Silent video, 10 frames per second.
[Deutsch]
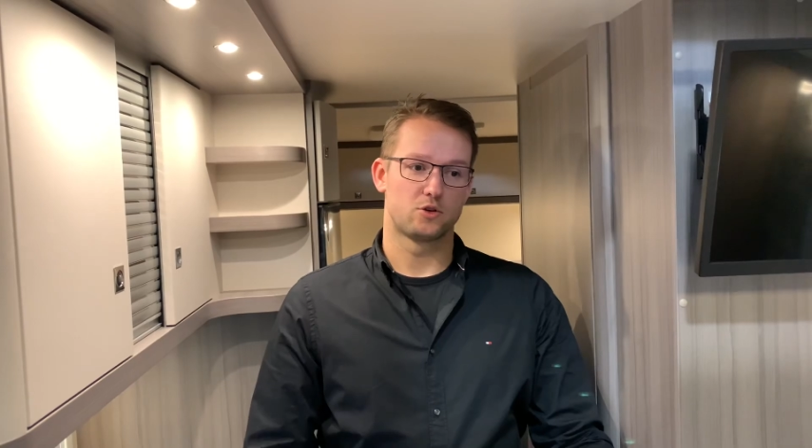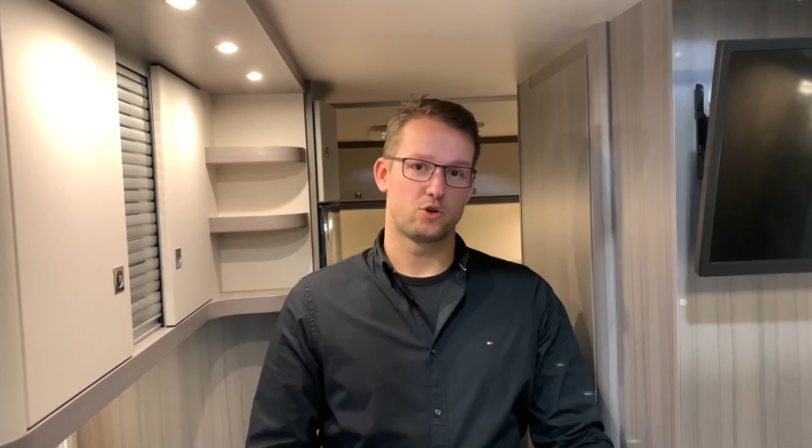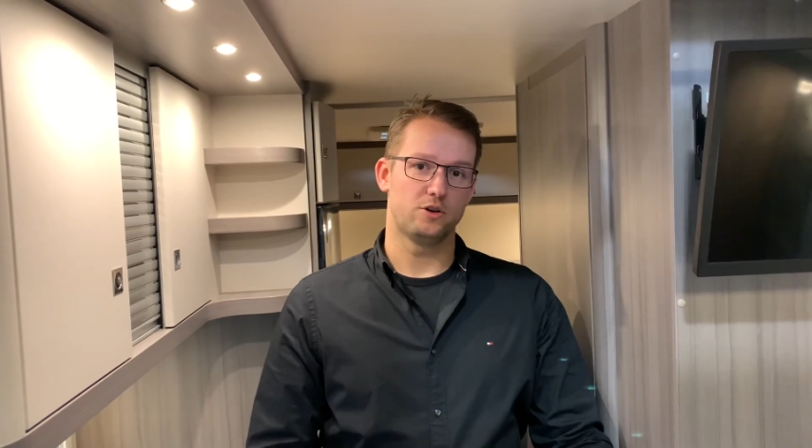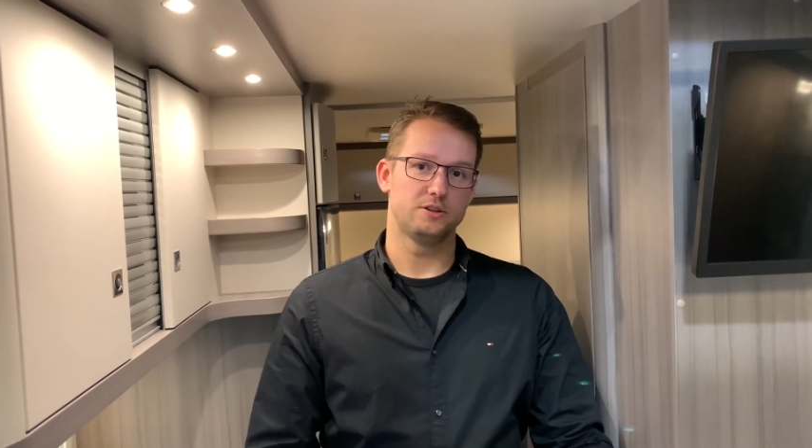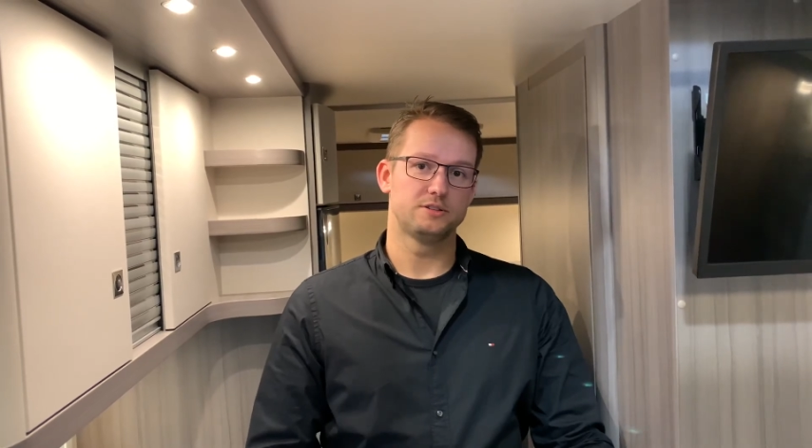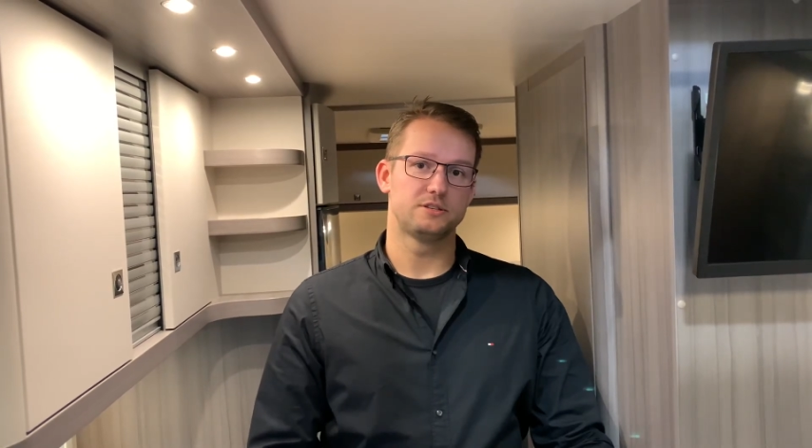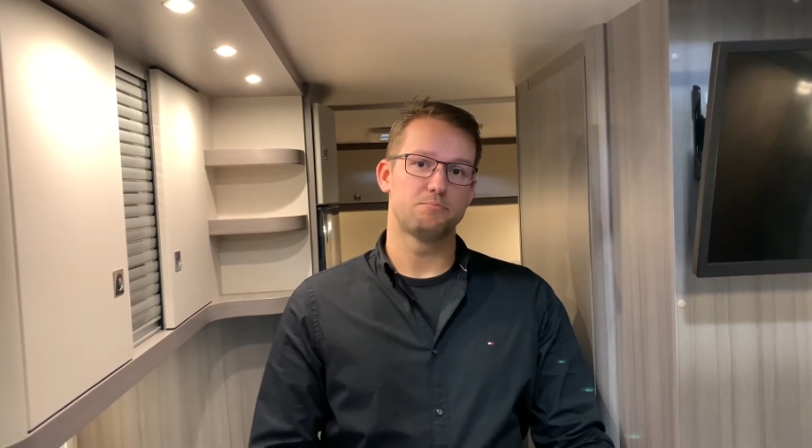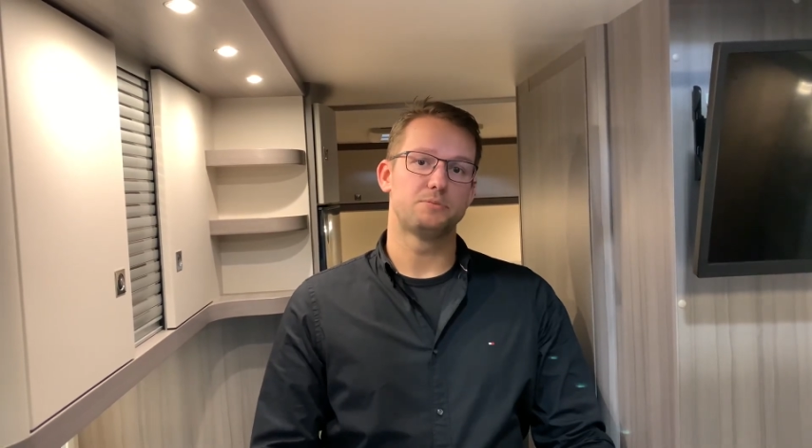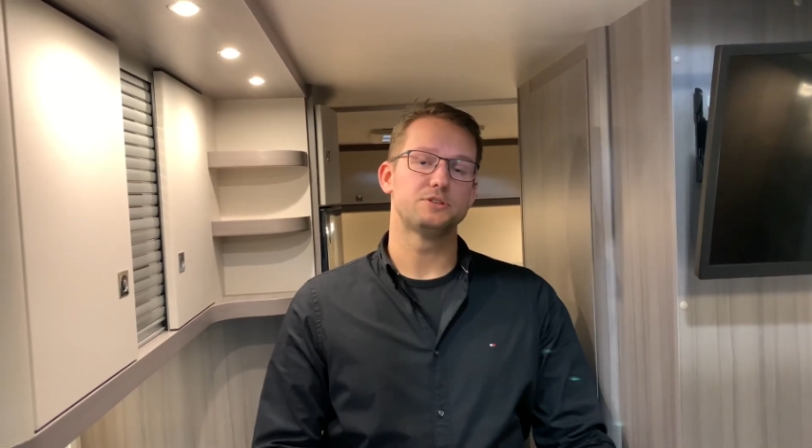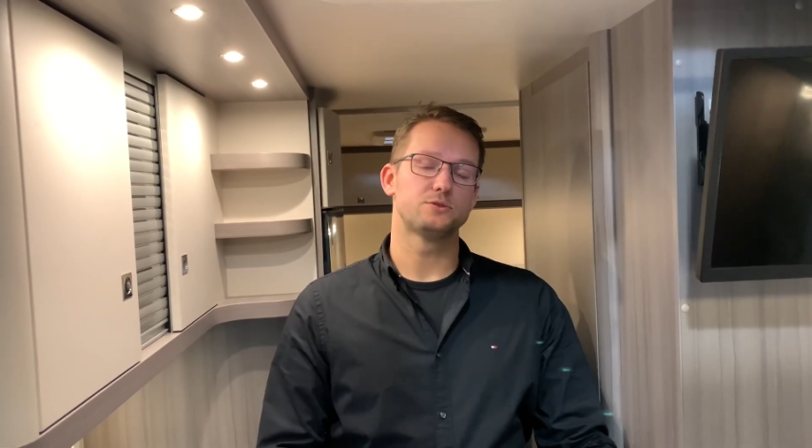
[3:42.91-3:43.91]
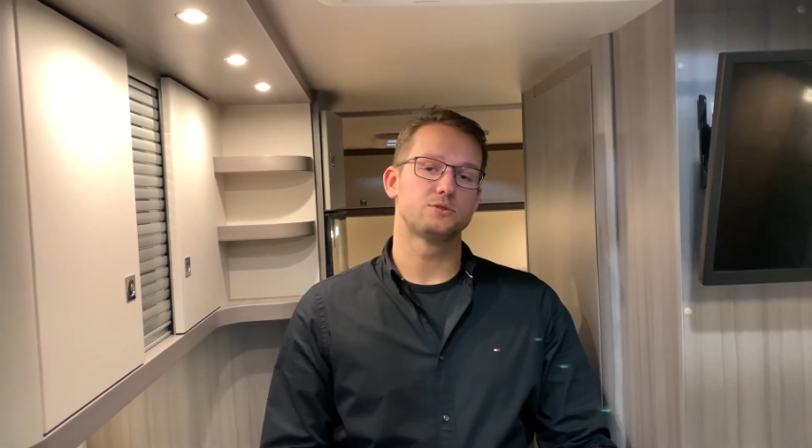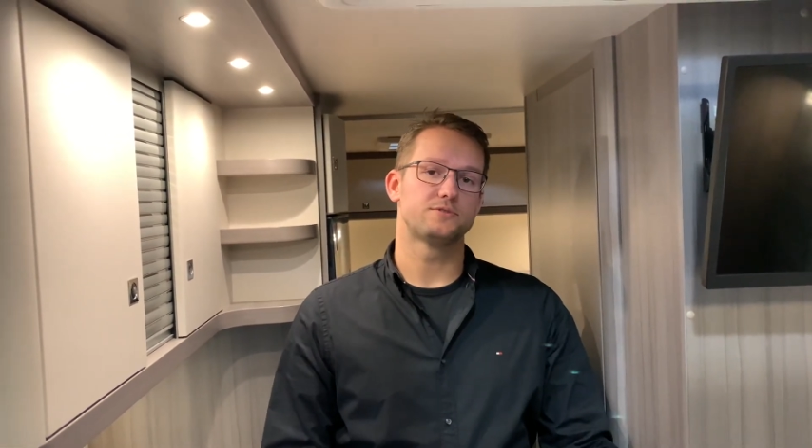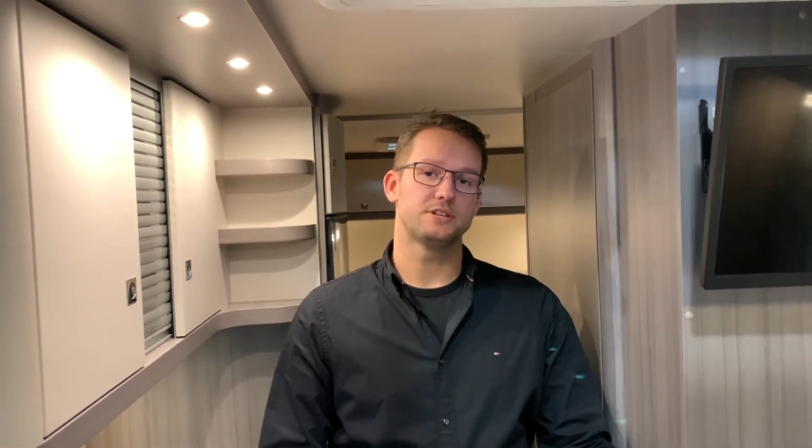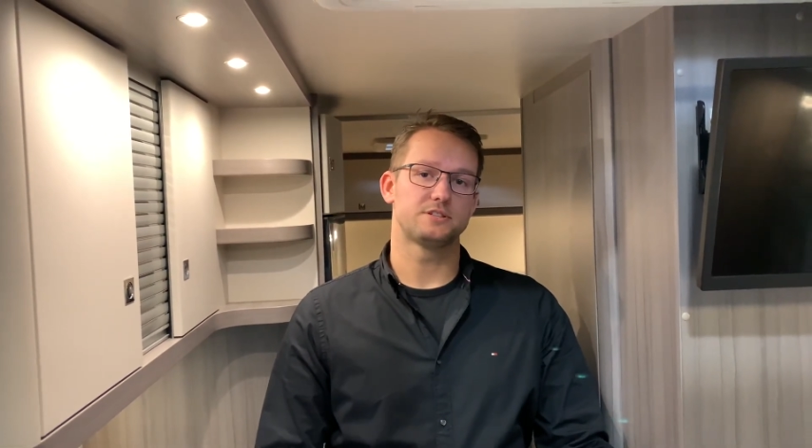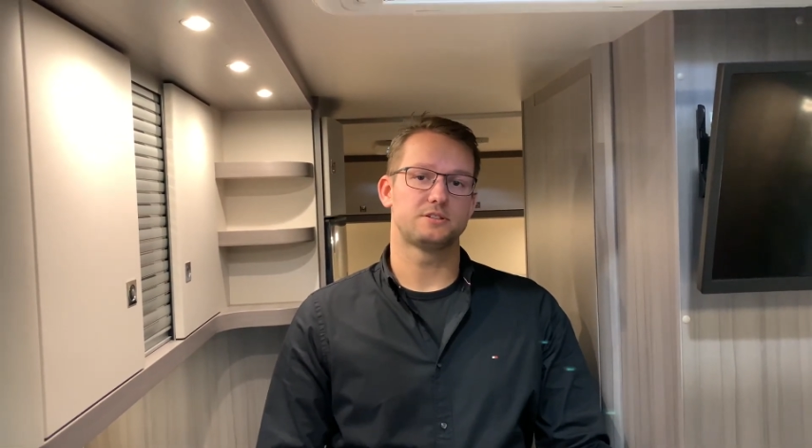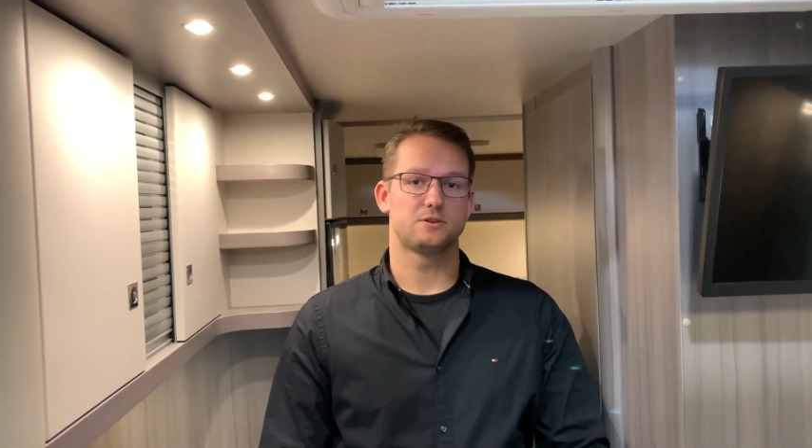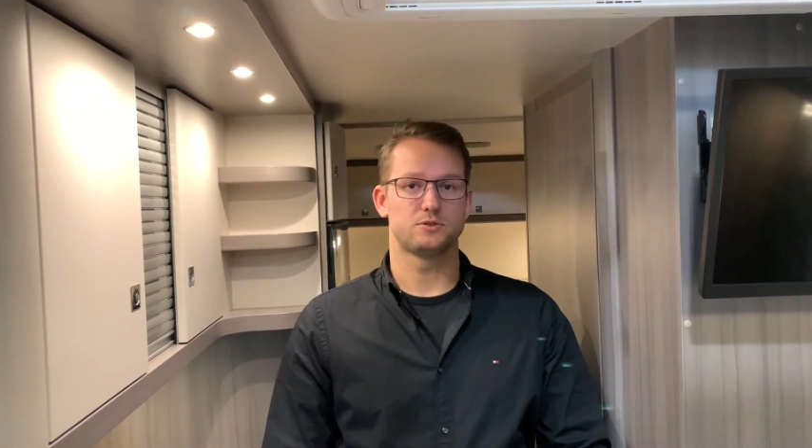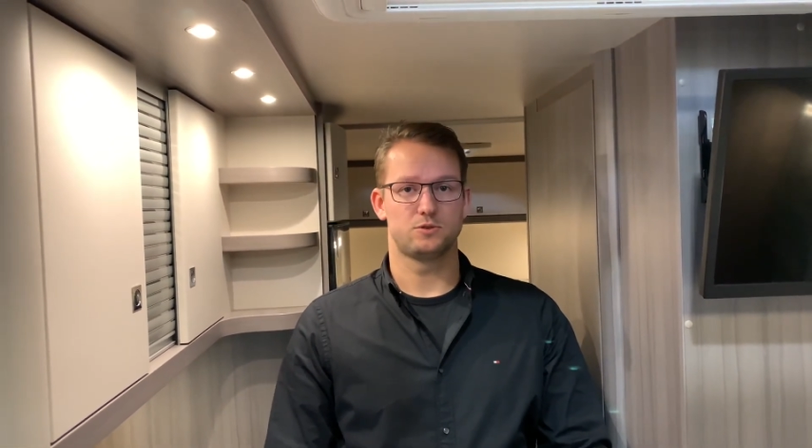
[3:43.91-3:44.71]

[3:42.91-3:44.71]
können Sie bis zu 20.000